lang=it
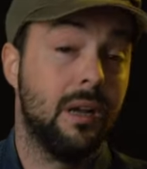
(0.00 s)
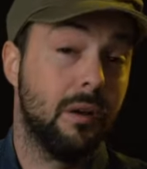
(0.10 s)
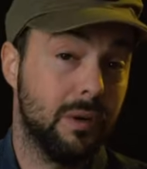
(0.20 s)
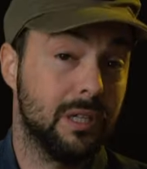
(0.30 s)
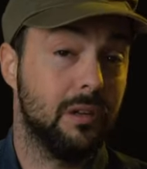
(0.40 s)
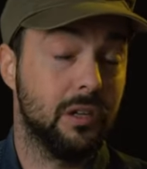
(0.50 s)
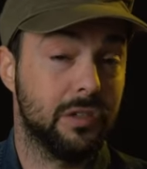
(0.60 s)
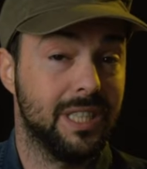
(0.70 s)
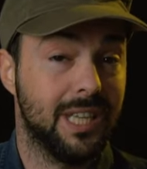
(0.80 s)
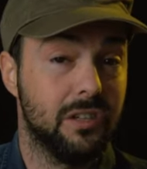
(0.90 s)
Questo è uno
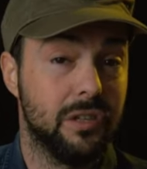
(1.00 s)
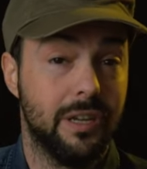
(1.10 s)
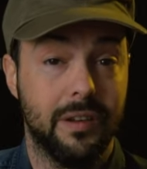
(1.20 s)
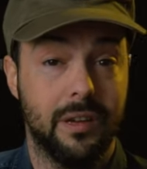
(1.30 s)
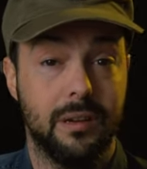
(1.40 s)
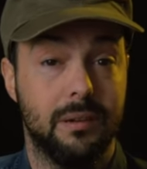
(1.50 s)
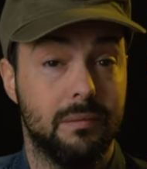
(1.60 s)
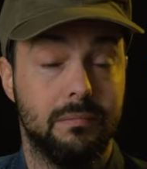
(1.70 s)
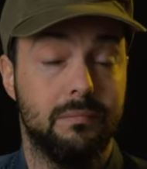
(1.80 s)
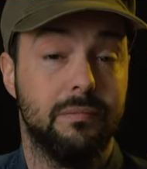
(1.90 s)
svantaggio de, eh,
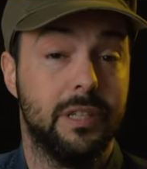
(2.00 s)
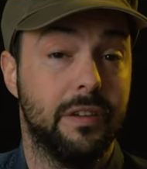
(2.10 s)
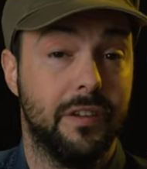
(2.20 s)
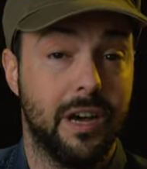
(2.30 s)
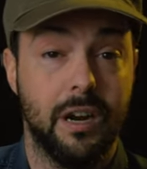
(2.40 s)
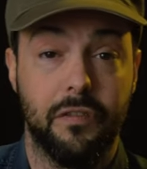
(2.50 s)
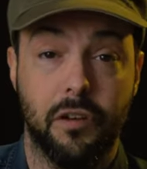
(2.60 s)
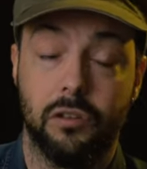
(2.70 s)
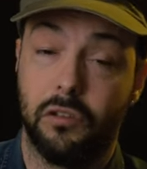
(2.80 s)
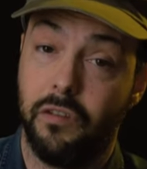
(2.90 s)
di fare le
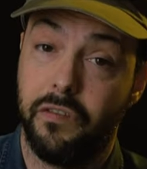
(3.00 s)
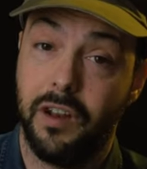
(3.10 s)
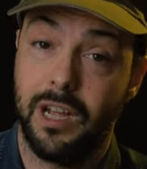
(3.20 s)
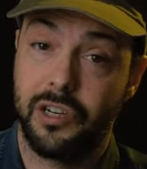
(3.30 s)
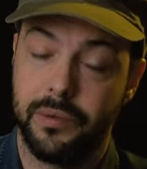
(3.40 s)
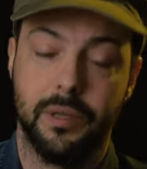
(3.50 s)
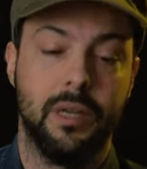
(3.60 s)
foto col flash,